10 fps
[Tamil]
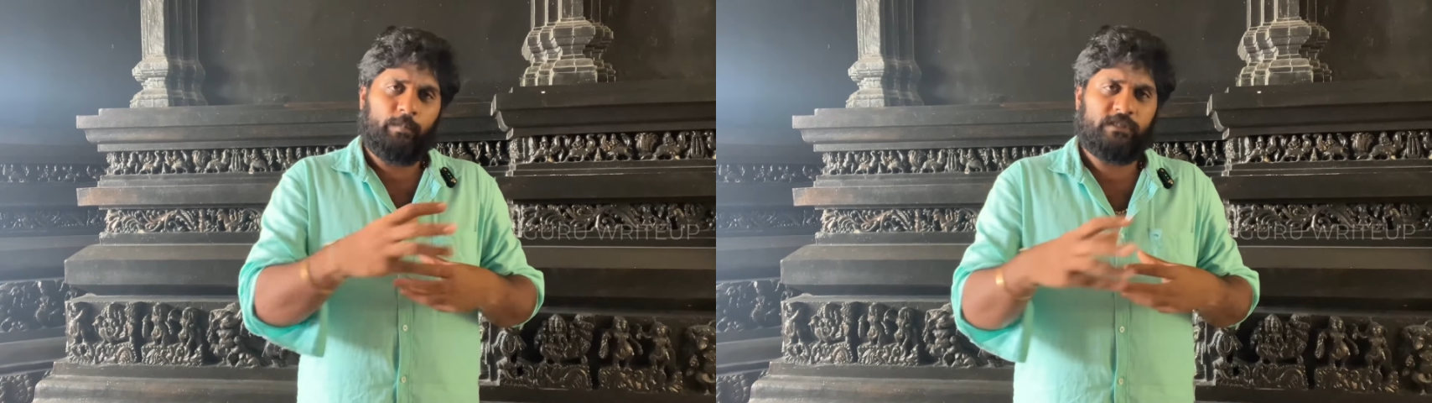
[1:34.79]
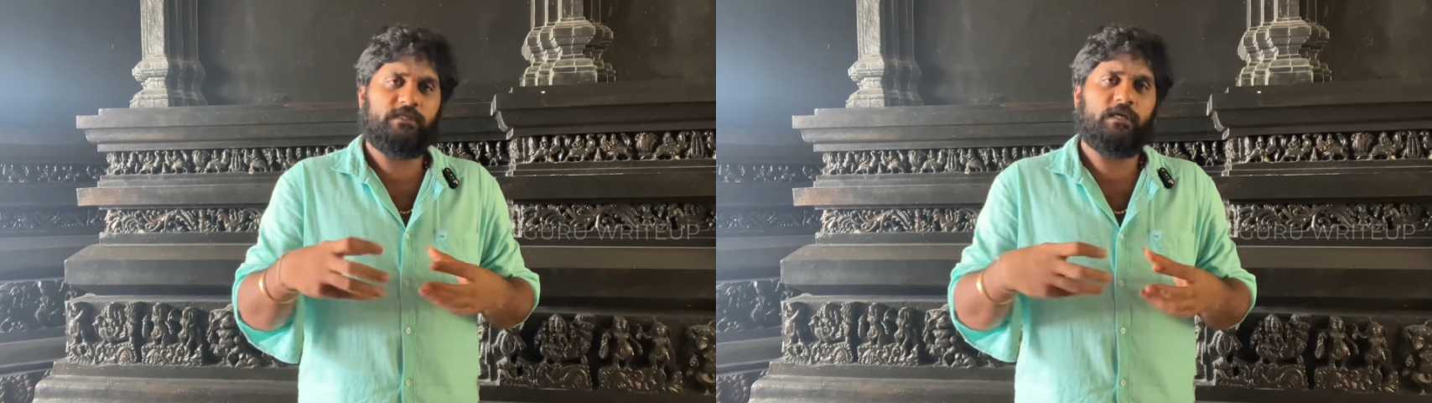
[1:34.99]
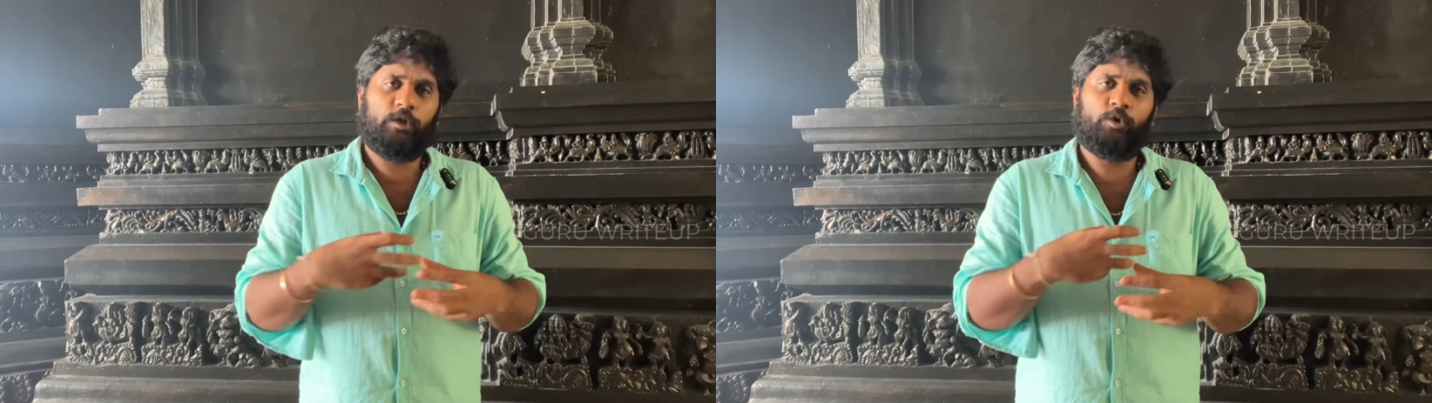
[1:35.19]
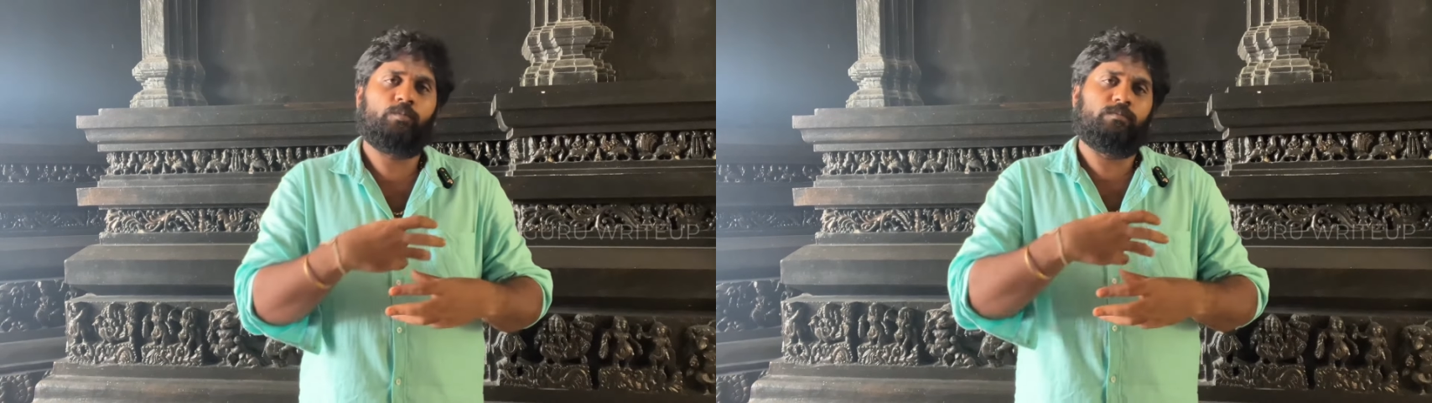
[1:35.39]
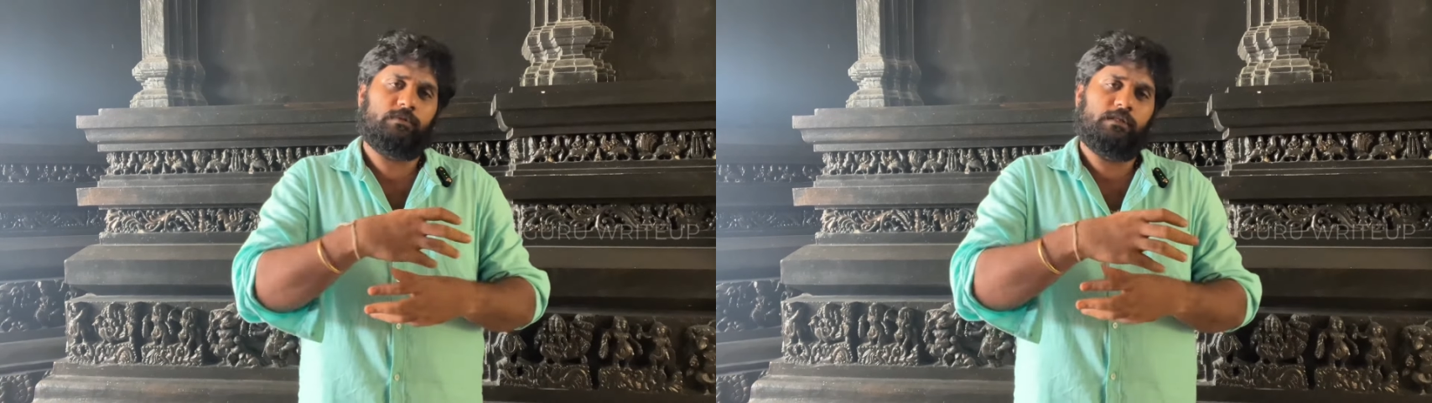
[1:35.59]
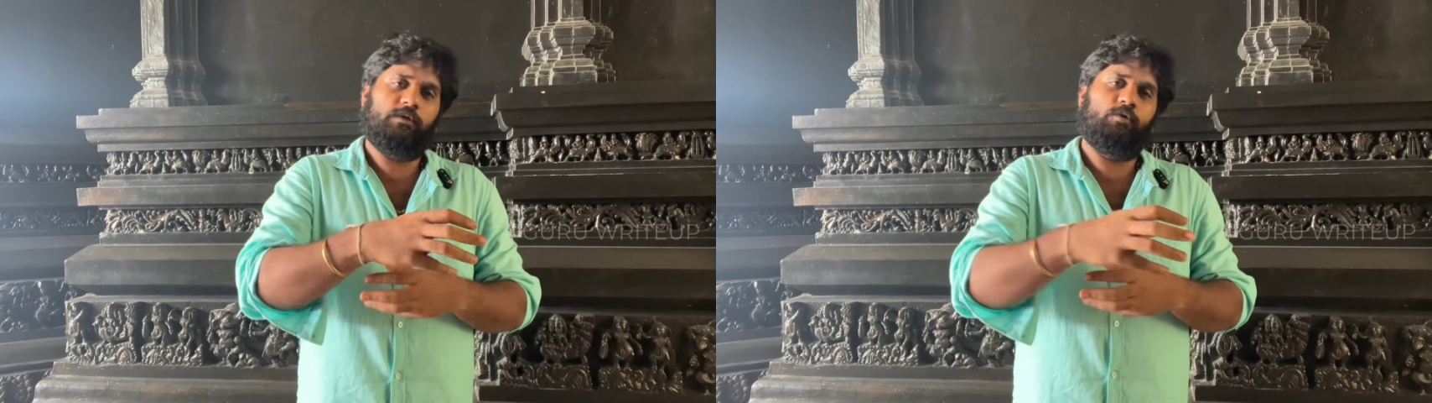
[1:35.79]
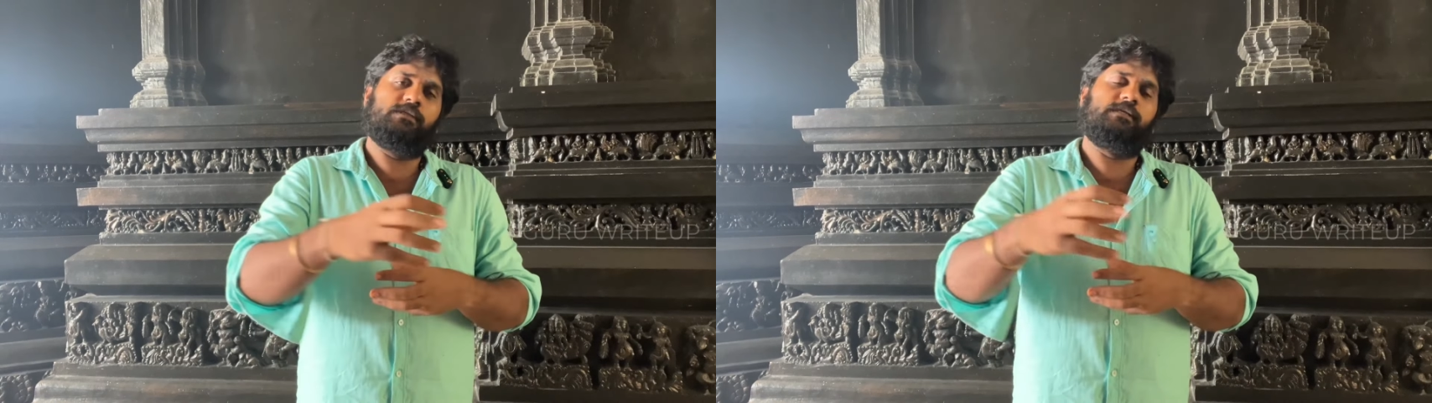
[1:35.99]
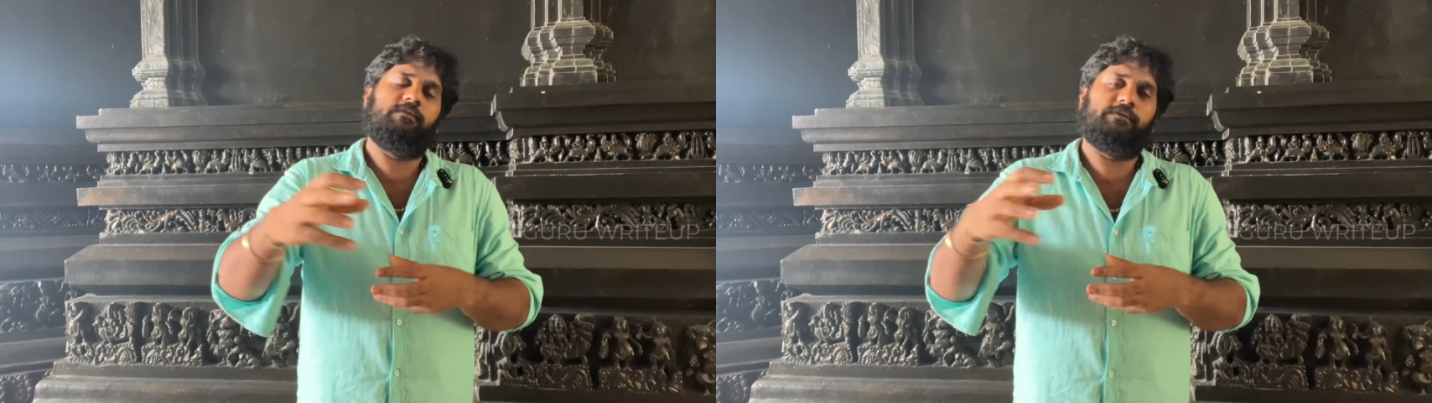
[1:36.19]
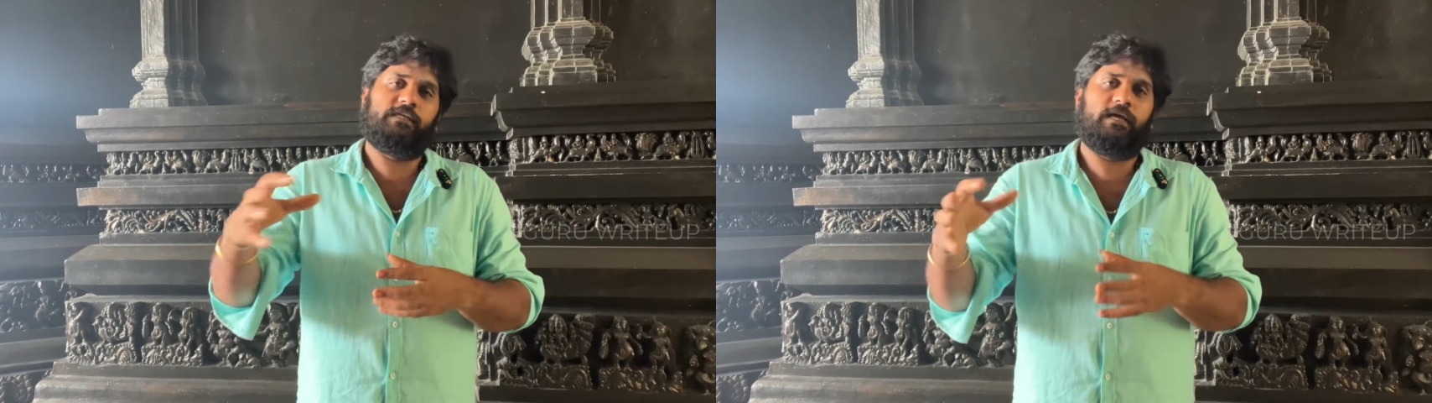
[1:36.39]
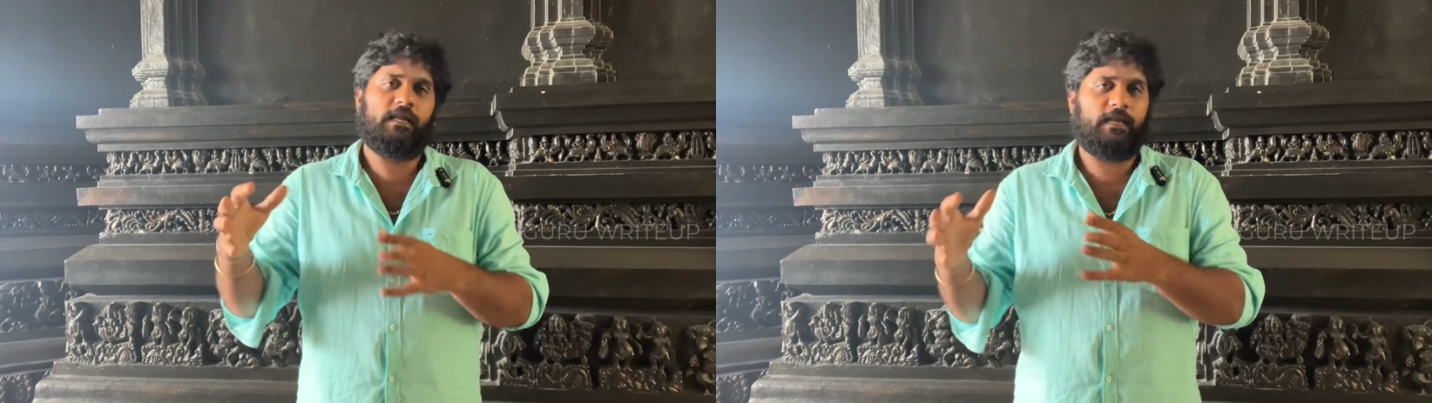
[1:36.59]
மிச்ச இன்னும் ஒரு சில
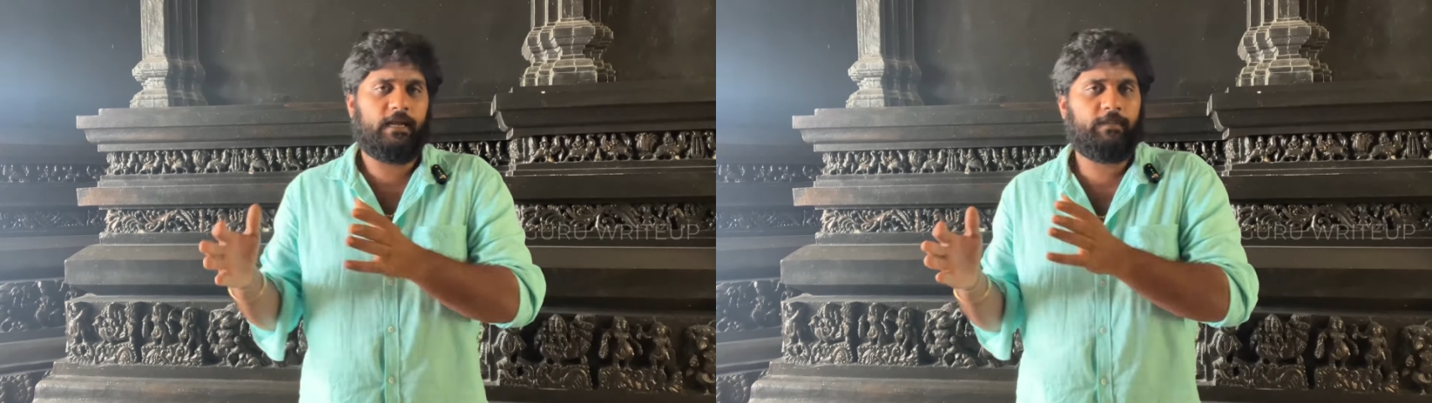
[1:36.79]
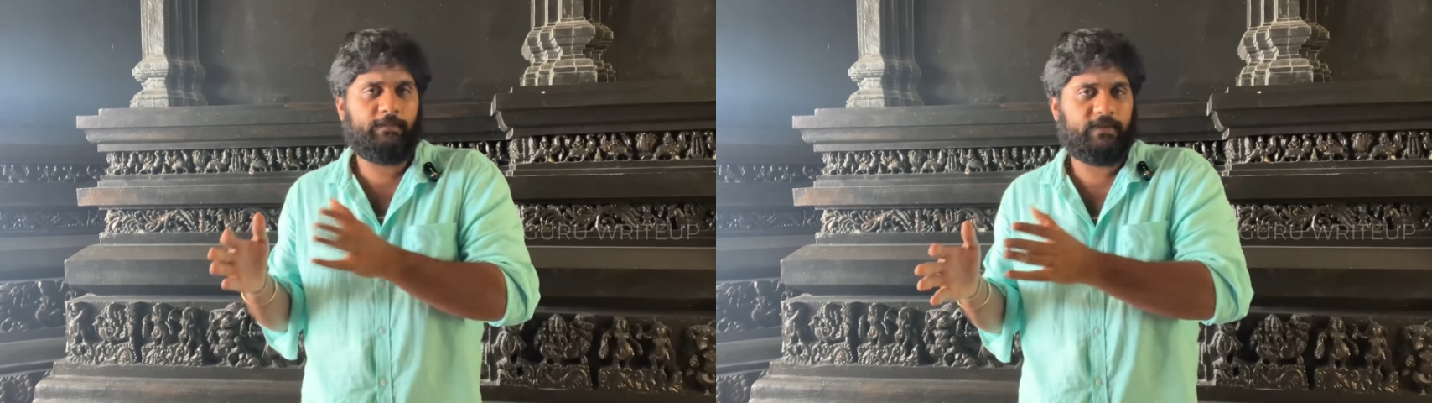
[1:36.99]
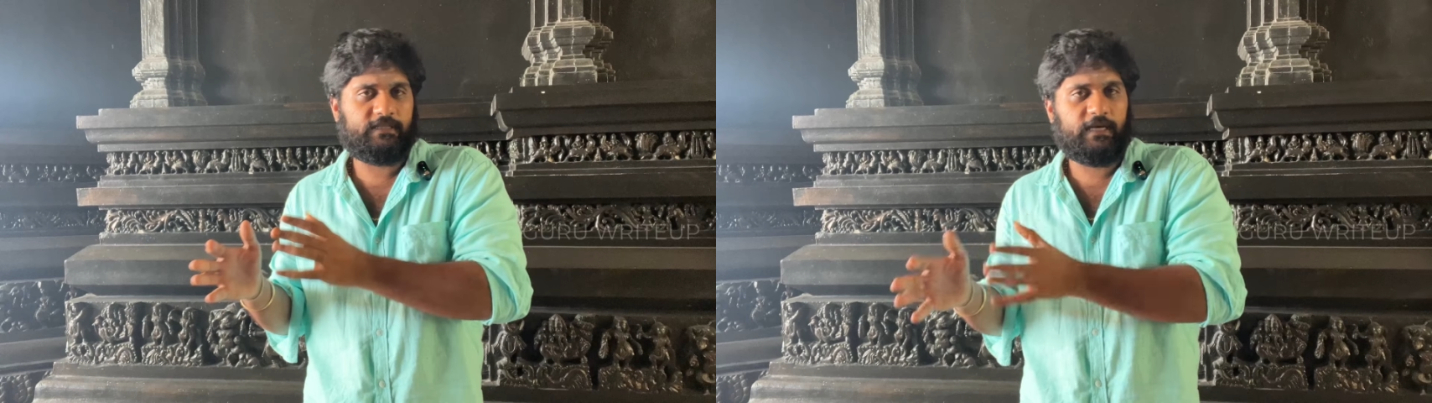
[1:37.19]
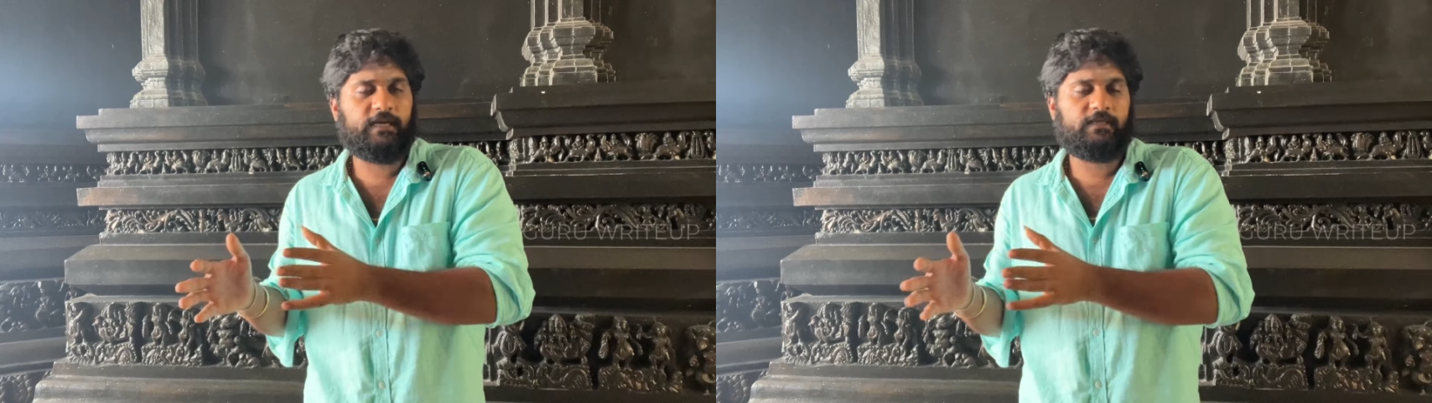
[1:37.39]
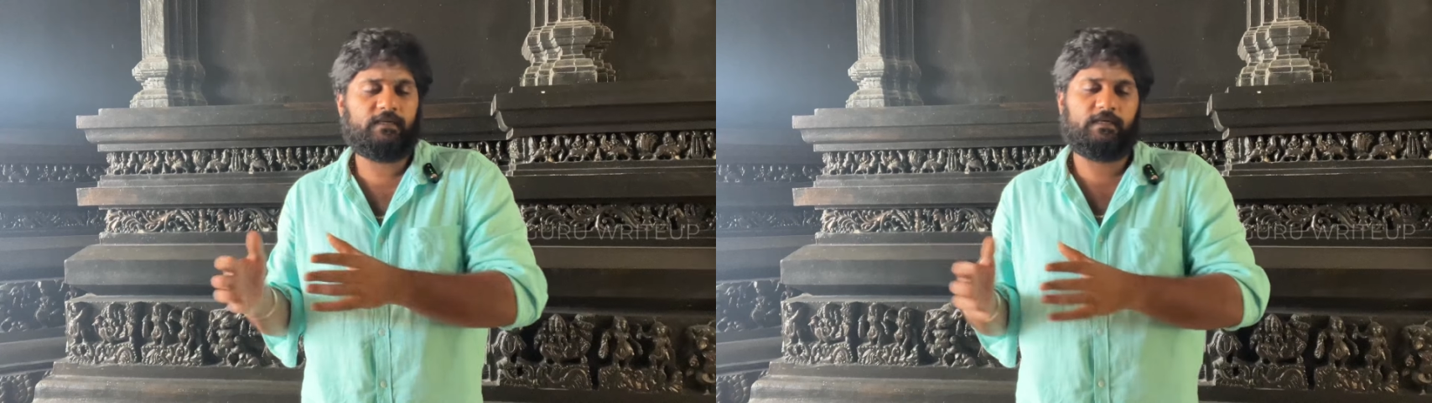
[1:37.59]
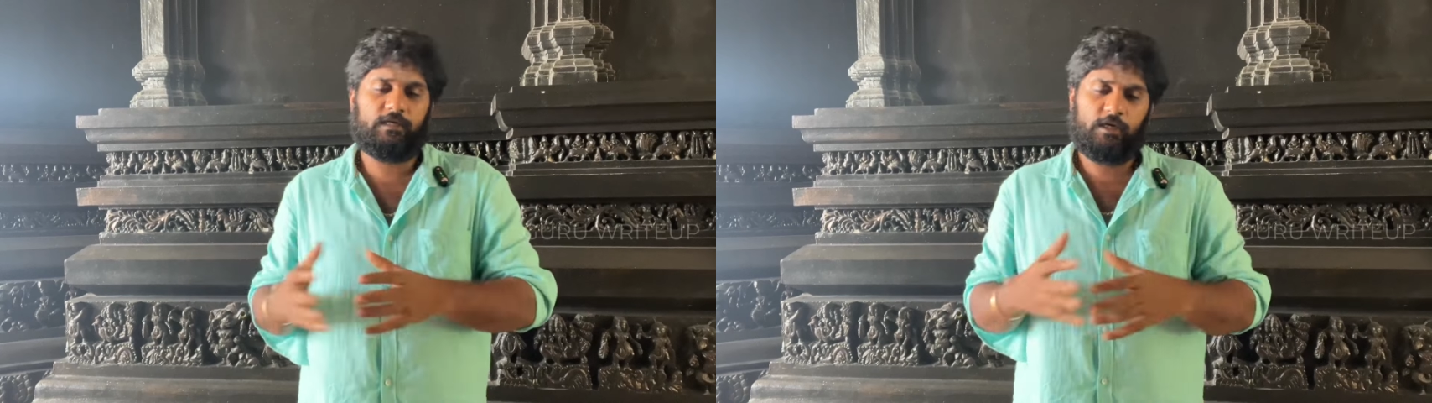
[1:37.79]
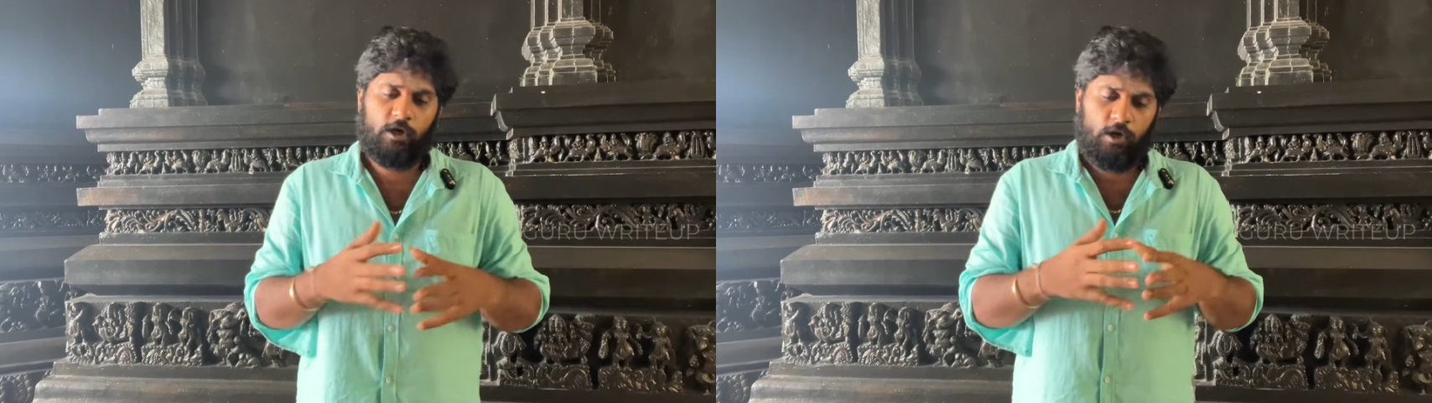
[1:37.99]
விஷயங்கள் எல்லாம் நம்ம தவிர்த்துட்டு